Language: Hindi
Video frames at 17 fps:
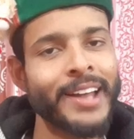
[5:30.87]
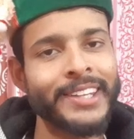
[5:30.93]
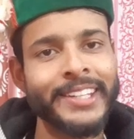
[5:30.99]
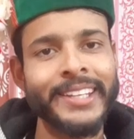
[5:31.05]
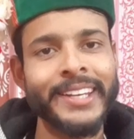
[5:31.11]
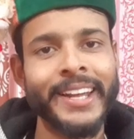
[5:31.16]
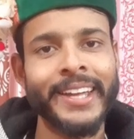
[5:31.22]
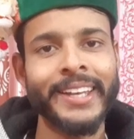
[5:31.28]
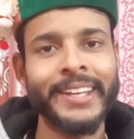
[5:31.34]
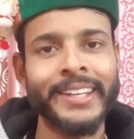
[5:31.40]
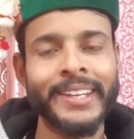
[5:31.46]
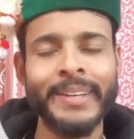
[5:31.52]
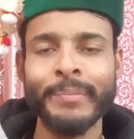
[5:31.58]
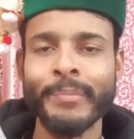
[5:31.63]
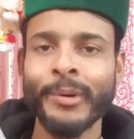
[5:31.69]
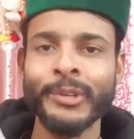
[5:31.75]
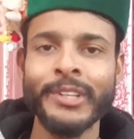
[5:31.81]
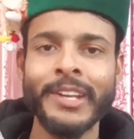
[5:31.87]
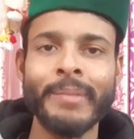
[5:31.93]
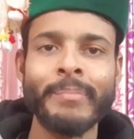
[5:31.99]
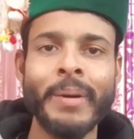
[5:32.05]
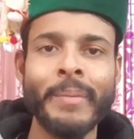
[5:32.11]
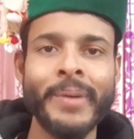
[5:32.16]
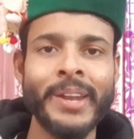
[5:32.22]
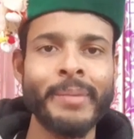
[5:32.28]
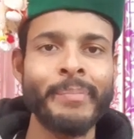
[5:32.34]
आती रहेंगी बहुत
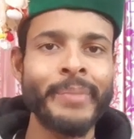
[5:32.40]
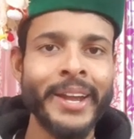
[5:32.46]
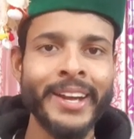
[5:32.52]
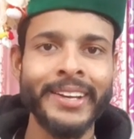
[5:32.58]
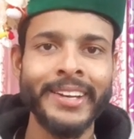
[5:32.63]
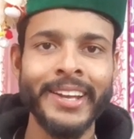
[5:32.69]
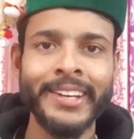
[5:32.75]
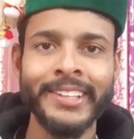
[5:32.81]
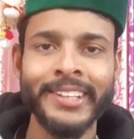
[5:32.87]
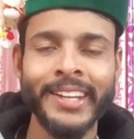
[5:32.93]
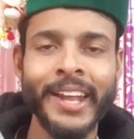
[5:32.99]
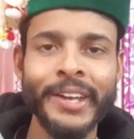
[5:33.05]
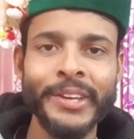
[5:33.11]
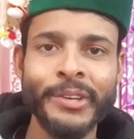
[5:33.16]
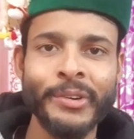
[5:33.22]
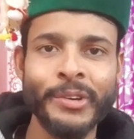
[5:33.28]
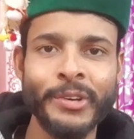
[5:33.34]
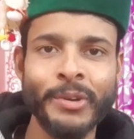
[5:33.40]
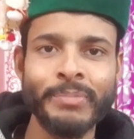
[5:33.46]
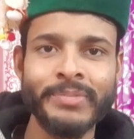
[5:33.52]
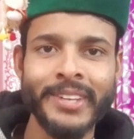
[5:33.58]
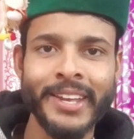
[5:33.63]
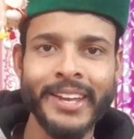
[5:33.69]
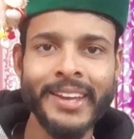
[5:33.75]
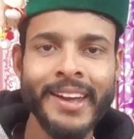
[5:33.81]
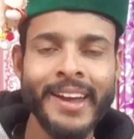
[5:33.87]
लंबा मैंने ब्रेक ले लिया था यूट्यूब
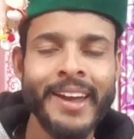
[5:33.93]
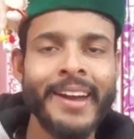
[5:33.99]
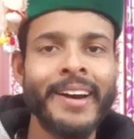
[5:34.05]
से